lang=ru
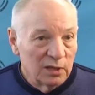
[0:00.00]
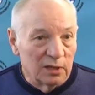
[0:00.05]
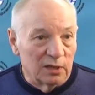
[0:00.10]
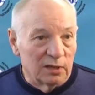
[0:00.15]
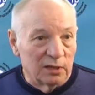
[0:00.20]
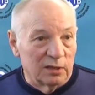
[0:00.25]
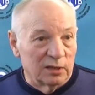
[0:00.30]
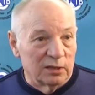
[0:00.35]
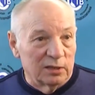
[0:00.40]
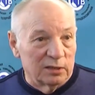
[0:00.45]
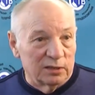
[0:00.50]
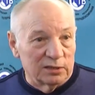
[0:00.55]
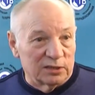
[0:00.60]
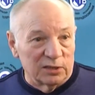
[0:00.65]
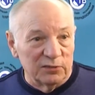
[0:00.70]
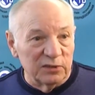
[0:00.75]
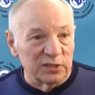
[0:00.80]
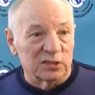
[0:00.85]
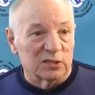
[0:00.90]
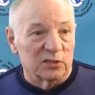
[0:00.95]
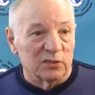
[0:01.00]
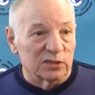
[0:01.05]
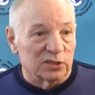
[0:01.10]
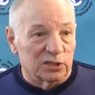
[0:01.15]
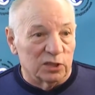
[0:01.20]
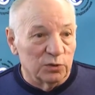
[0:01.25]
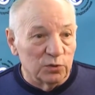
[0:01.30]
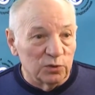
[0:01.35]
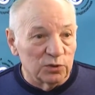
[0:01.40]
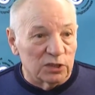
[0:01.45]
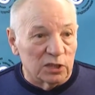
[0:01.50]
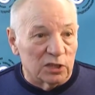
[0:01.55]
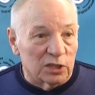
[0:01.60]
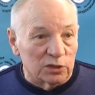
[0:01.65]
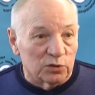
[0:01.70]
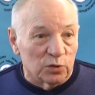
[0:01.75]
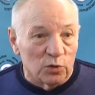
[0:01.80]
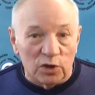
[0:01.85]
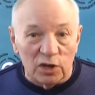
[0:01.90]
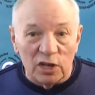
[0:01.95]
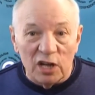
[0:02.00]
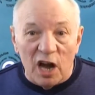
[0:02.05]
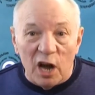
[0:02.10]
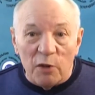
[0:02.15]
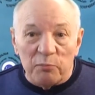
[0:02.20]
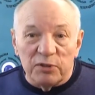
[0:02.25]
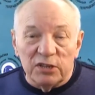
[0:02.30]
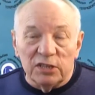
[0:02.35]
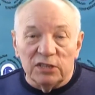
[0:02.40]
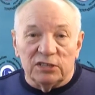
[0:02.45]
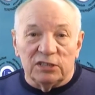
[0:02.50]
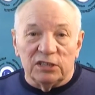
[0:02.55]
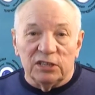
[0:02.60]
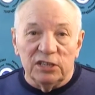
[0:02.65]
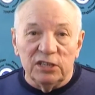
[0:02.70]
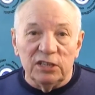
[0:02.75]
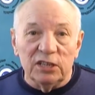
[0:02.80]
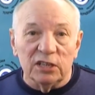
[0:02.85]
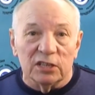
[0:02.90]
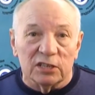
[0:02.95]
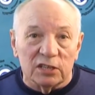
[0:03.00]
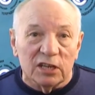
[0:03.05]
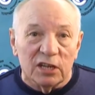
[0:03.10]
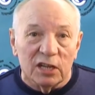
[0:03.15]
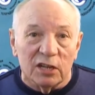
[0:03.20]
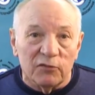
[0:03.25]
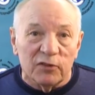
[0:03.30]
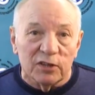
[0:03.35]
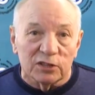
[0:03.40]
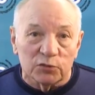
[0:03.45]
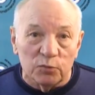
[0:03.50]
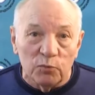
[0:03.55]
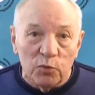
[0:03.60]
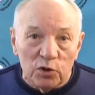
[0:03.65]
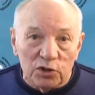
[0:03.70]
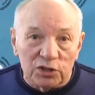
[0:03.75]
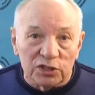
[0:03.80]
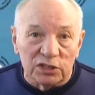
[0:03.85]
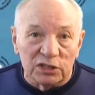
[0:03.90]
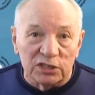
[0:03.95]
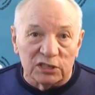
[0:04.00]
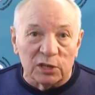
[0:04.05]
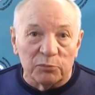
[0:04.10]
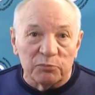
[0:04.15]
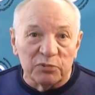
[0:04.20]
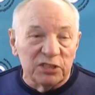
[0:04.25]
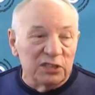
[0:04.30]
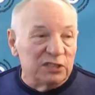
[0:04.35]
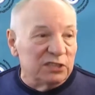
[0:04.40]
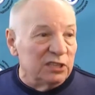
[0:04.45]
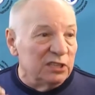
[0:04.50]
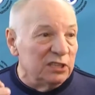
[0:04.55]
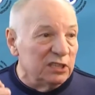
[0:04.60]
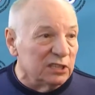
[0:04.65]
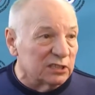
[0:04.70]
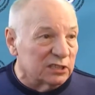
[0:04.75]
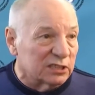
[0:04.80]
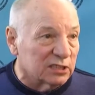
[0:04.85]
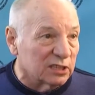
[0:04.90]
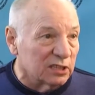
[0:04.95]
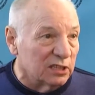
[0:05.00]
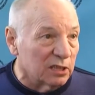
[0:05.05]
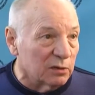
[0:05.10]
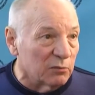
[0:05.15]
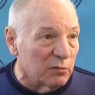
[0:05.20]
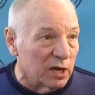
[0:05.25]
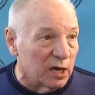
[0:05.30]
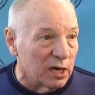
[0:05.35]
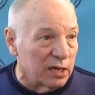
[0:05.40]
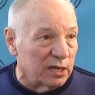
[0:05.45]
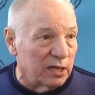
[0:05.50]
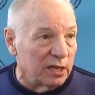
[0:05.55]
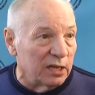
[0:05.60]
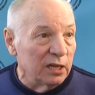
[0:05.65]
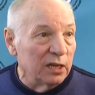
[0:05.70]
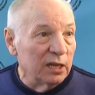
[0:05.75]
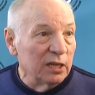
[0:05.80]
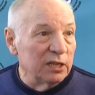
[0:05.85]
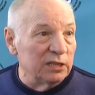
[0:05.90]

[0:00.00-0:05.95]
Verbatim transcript: Э, Советского Союза, который объединил, дал возможность объединиться Германии.